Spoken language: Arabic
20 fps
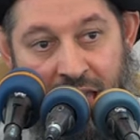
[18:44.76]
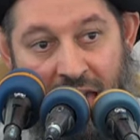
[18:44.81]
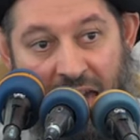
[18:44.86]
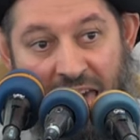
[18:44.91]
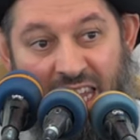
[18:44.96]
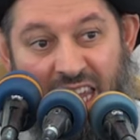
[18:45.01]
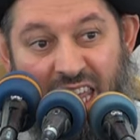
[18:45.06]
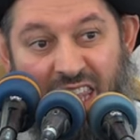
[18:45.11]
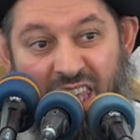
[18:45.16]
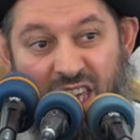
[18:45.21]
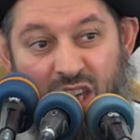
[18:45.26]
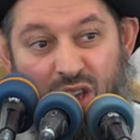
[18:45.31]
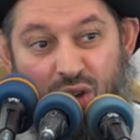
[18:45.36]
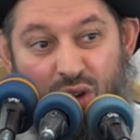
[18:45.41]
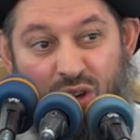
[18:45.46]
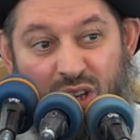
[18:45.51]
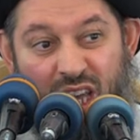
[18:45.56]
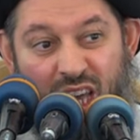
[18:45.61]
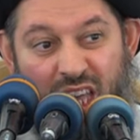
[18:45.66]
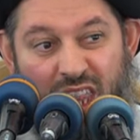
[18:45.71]
الذي
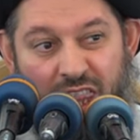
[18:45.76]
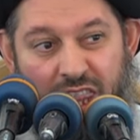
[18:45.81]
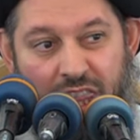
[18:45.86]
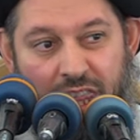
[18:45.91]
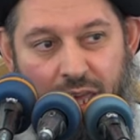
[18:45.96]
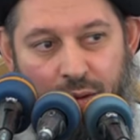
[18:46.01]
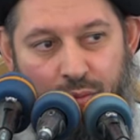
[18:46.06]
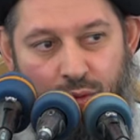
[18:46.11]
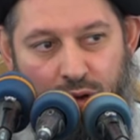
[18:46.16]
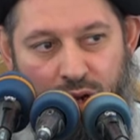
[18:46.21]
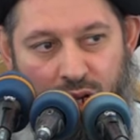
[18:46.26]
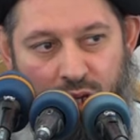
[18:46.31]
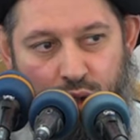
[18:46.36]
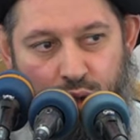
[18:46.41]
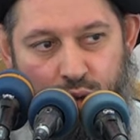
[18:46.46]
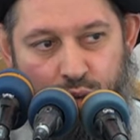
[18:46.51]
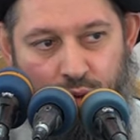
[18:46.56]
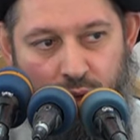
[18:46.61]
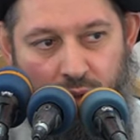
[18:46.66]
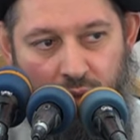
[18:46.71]
يكذب
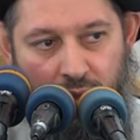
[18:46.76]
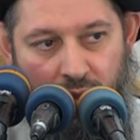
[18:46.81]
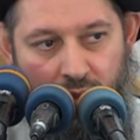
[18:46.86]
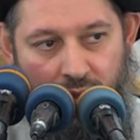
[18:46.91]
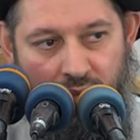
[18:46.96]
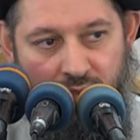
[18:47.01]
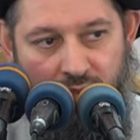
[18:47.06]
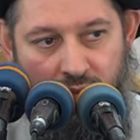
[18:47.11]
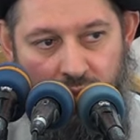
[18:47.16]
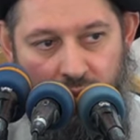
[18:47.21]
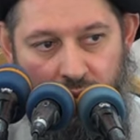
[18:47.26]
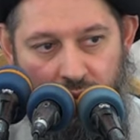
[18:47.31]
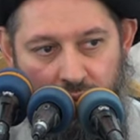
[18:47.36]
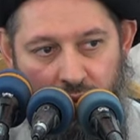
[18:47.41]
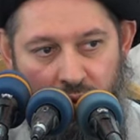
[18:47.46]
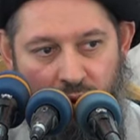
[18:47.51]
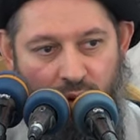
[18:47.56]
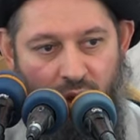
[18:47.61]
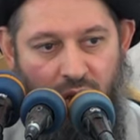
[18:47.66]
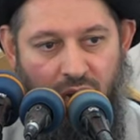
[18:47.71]
رسول الله صلى
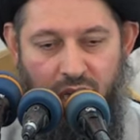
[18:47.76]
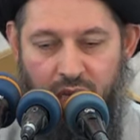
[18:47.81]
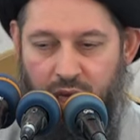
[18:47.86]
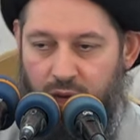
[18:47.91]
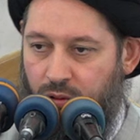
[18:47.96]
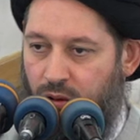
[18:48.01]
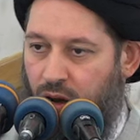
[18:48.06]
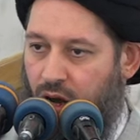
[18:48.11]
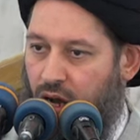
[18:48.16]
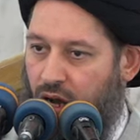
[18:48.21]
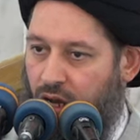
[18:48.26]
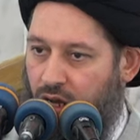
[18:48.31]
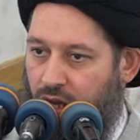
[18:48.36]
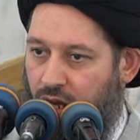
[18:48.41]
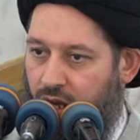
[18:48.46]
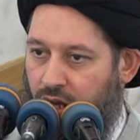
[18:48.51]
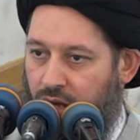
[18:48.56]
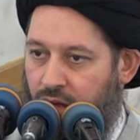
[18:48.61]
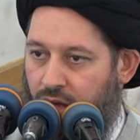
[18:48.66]
الله عليه واله